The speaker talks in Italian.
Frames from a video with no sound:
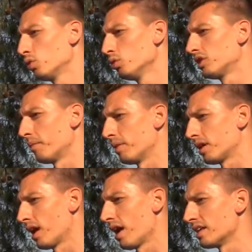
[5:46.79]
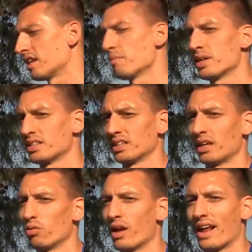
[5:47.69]
tutta perché è sempre
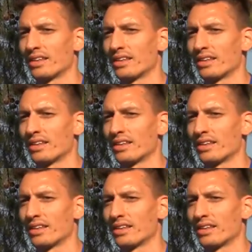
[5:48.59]
stata una